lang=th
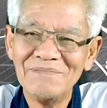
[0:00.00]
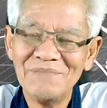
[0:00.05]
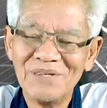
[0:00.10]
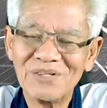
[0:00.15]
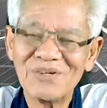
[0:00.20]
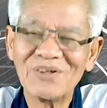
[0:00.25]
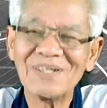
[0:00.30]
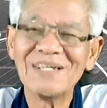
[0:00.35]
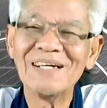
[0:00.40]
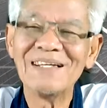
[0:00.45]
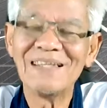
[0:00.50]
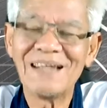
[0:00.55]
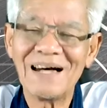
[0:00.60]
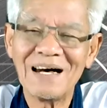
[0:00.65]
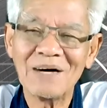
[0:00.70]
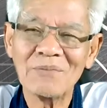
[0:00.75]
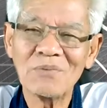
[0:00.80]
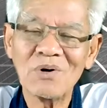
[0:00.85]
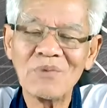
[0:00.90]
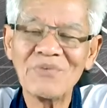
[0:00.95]
ไม่ต้องเดินทา
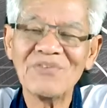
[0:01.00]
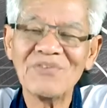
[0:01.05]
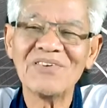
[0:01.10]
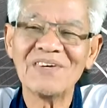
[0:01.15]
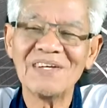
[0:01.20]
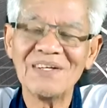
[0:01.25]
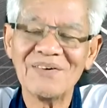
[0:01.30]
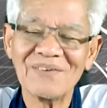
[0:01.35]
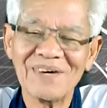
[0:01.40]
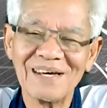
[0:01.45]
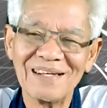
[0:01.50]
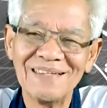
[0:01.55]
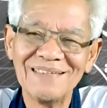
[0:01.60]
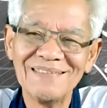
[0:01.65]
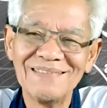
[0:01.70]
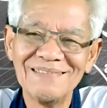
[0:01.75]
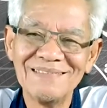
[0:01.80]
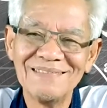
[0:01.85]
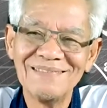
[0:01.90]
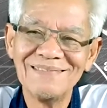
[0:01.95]
ง เพราะเป็นสิ่งเดียวกัน
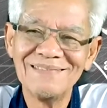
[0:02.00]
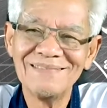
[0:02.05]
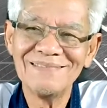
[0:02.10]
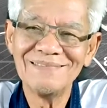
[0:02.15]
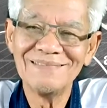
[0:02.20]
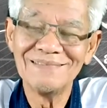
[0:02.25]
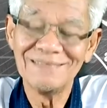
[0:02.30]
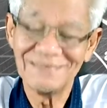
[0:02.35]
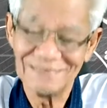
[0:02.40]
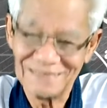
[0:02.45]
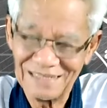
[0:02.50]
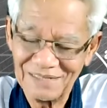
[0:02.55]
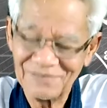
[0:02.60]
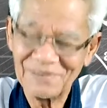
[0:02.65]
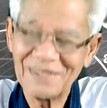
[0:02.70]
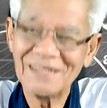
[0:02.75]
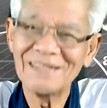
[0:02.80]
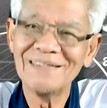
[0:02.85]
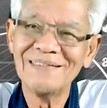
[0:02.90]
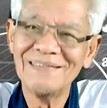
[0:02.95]
ใช่
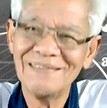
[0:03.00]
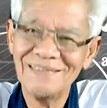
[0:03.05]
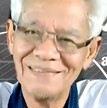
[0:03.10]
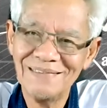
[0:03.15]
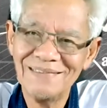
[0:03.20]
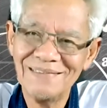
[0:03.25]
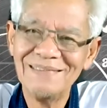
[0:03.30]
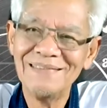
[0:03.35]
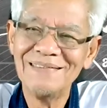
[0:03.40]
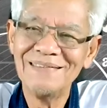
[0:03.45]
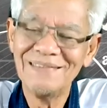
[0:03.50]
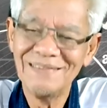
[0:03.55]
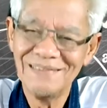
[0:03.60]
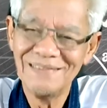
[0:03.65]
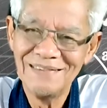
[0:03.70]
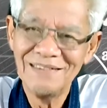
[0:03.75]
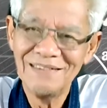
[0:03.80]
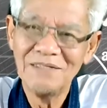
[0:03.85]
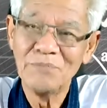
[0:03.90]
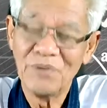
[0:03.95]
ไหม
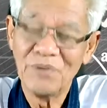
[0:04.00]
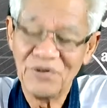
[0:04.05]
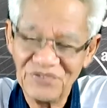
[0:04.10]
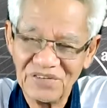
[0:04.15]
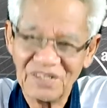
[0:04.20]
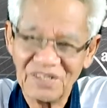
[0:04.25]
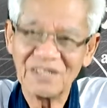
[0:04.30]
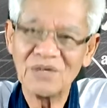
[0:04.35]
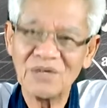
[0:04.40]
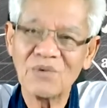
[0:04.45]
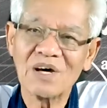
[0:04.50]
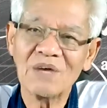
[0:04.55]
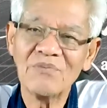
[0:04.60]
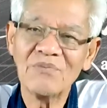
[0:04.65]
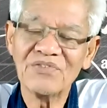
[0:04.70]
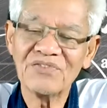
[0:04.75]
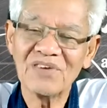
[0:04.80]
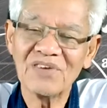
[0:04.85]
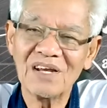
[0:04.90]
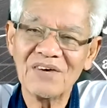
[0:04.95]
เป็นสิ่งเดียวกัน
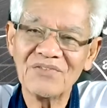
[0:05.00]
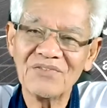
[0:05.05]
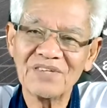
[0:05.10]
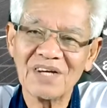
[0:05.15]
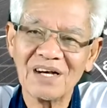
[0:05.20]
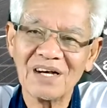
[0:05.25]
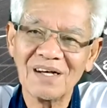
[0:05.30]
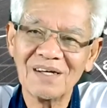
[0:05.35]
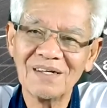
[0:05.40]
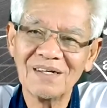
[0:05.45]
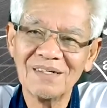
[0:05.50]
ไปซะแล้วจ้ะ